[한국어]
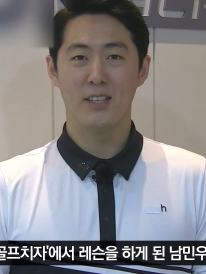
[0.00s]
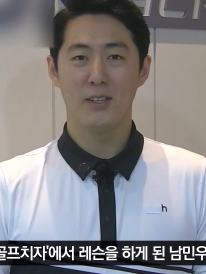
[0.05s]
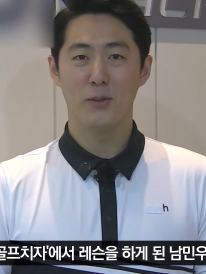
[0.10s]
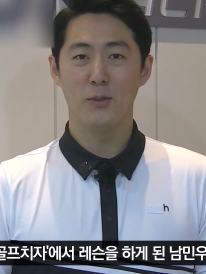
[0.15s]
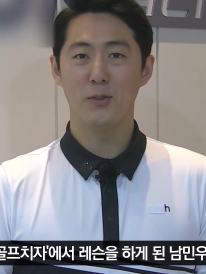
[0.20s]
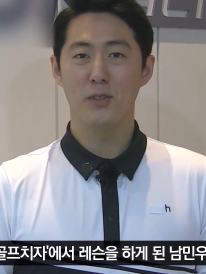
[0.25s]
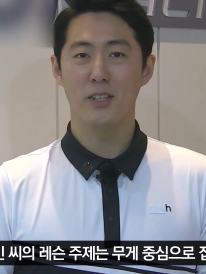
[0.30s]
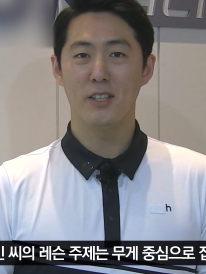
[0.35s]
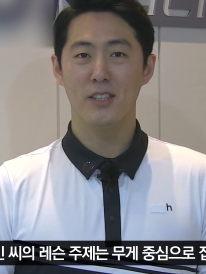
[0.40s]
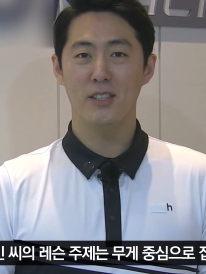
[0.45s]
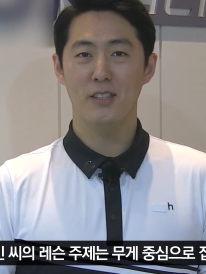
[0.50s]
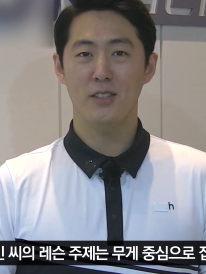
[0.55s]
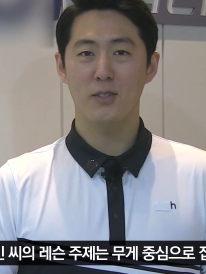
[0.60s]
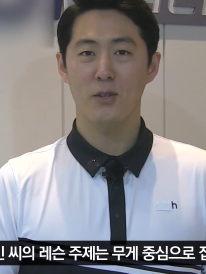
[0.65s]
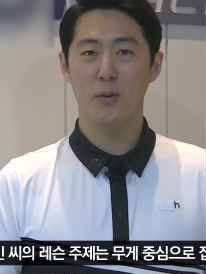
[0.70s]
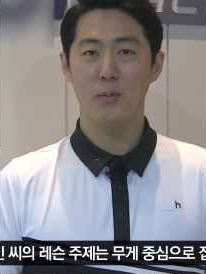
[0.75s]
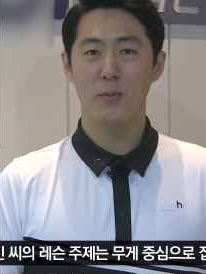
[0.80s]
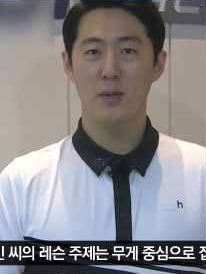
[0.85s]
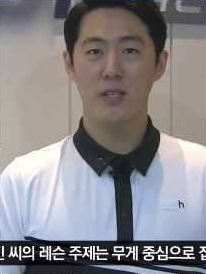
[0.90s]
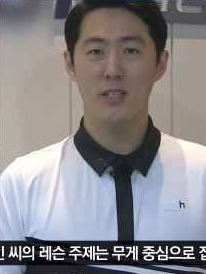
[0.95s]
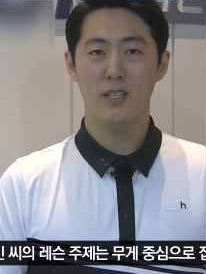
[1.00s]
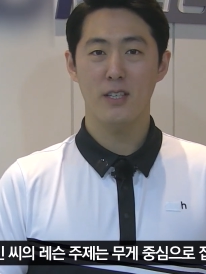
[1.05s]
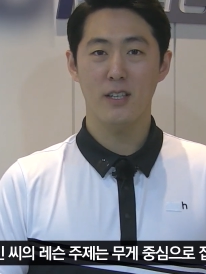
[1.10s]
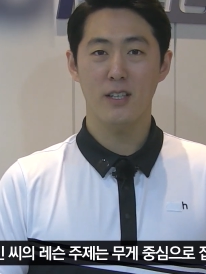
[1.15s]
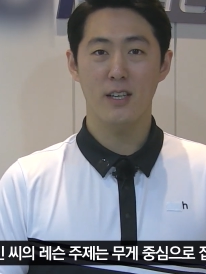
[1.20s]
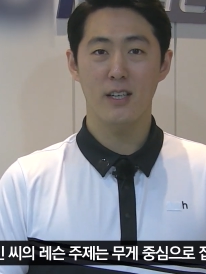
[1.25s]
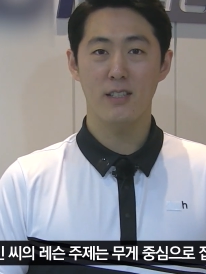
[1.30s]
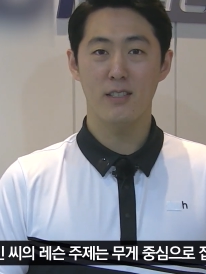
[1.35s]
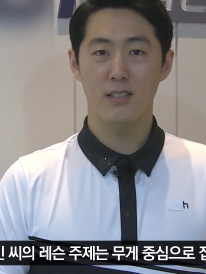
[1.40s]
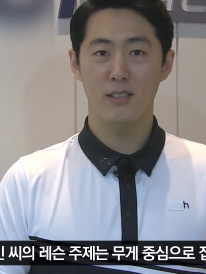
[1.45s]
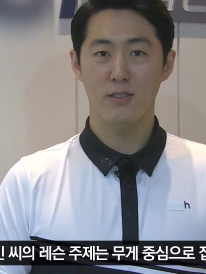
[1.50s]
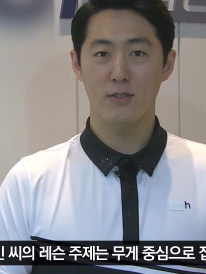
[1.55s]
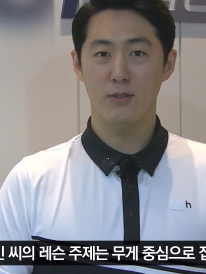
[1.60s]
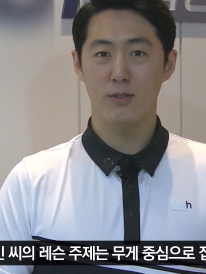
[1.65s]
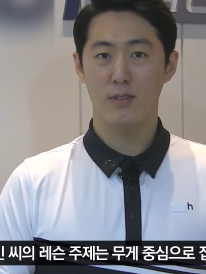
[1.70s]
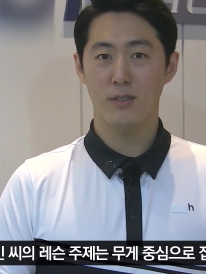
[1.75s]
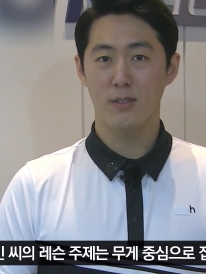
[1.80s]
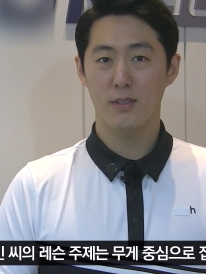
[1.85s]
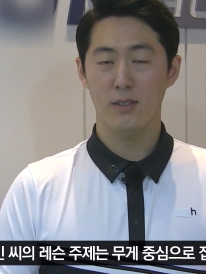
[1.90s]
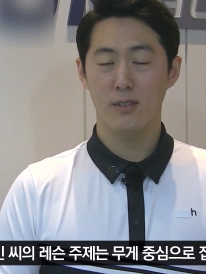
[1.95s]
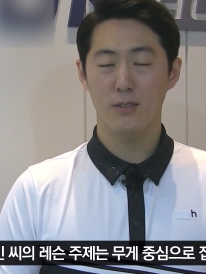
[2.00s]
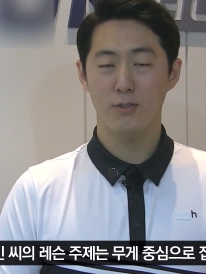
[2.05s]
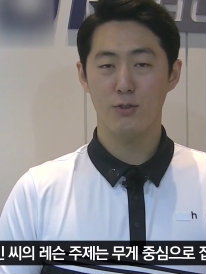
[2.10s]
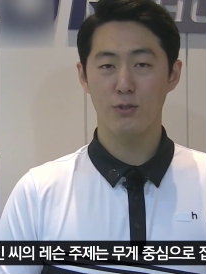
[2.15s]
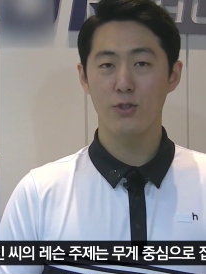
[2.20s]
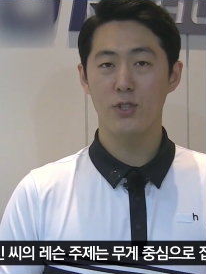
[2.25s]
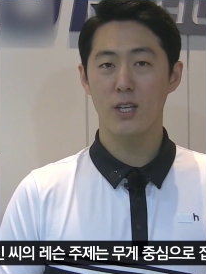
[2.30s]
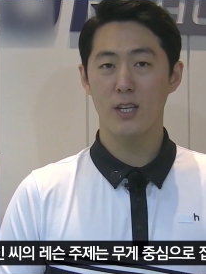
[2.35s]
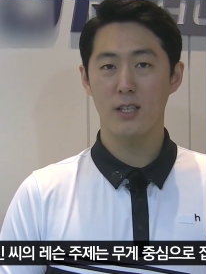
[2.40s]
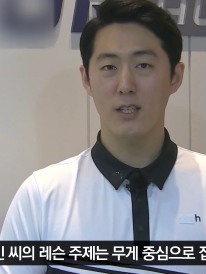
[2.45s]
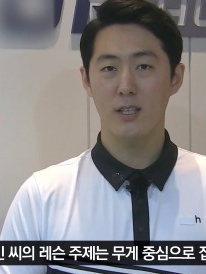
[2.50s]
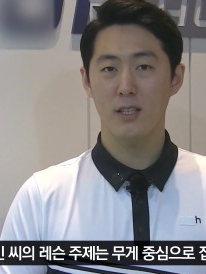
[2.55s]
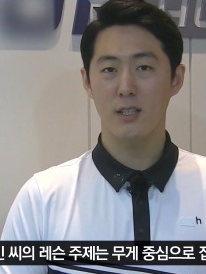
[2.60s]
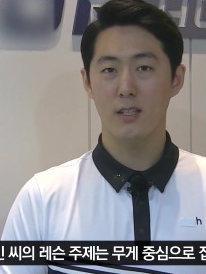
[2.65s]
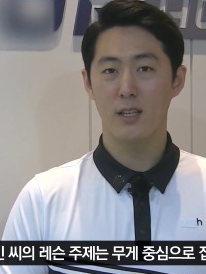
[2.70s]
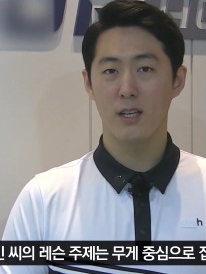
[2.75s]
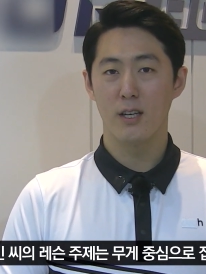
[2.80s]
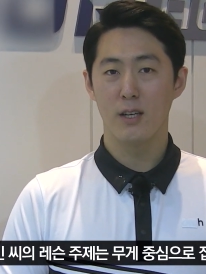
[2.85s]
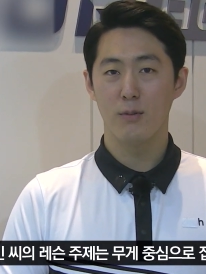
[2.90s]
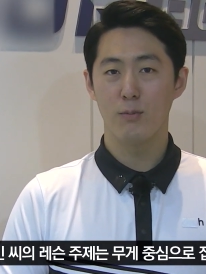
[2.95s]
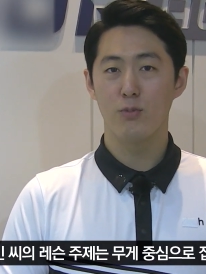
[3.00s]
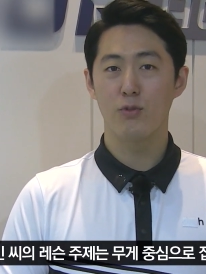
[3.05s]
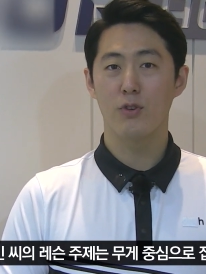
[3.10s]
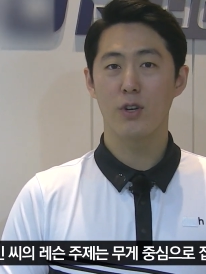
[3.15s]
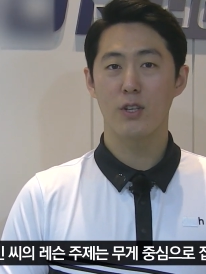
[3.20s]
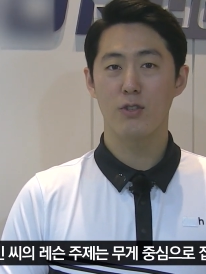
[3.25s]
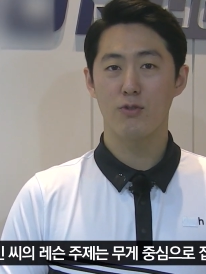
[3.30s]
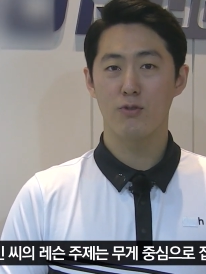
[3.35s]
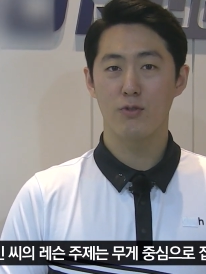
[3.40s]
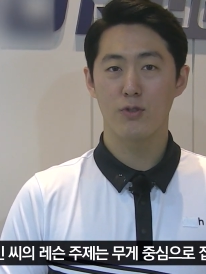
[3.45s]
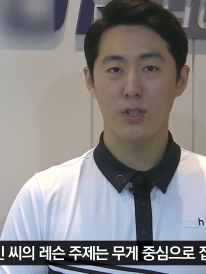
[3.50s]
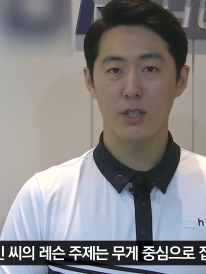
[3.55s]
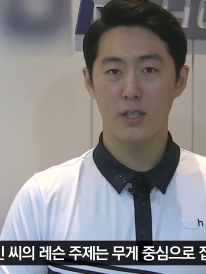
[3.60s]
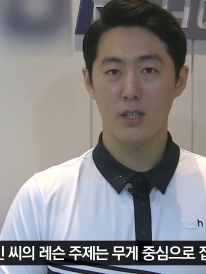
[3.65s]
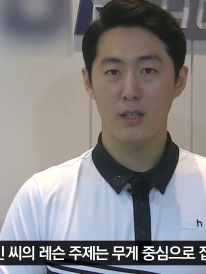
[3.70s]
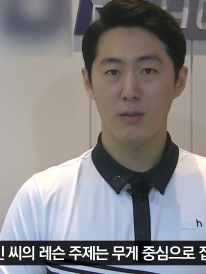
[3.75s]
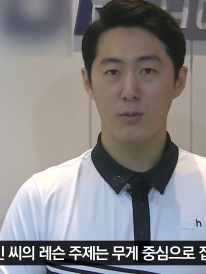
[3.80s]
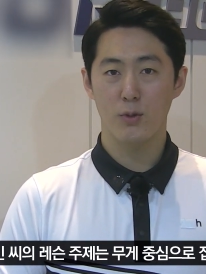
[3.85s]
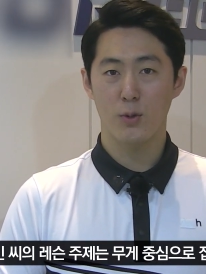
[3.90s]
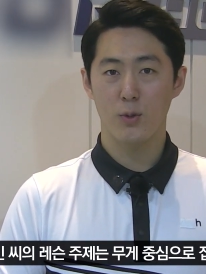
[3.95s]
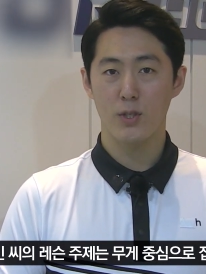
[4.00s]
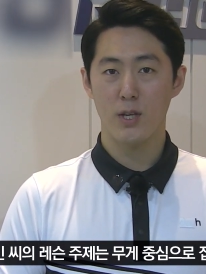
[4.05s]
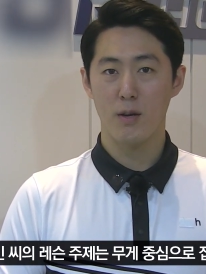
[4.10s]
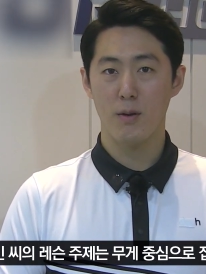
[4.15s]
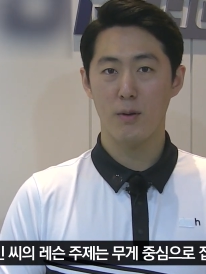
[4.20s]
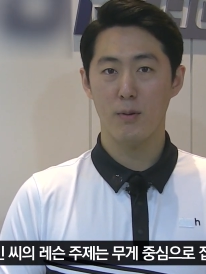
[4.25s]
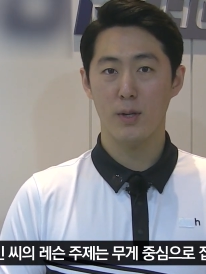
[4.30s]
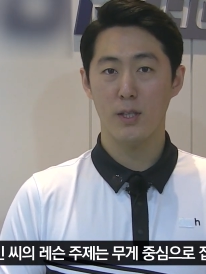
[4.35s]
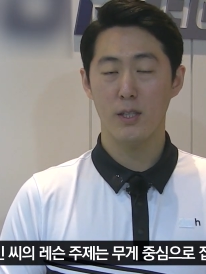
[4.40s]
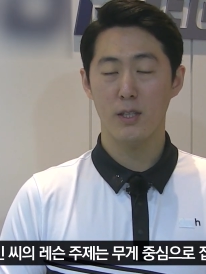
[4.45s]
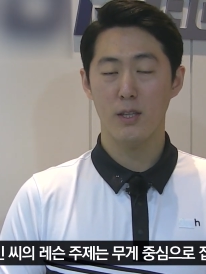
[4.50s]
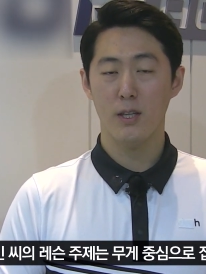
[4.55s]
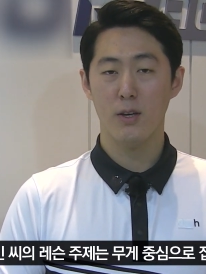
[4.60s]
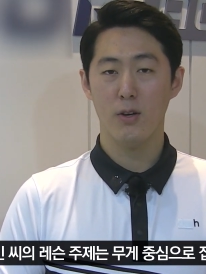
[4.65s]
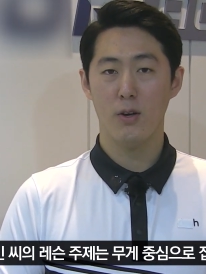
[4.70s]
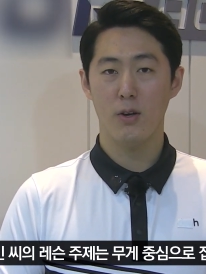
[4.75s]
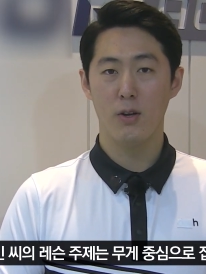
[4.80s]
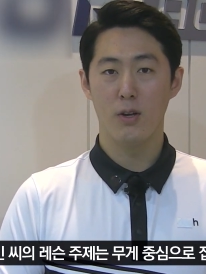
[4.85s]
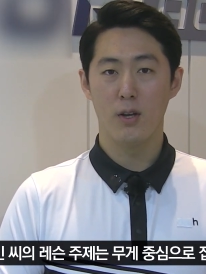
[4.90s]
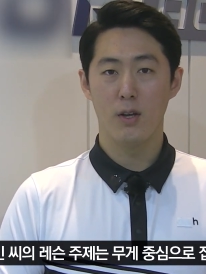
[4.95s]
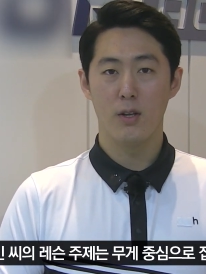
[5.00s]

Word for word: 오늘 정민 씨 레슨 주제는 무게중심으로 잡아봤는데요.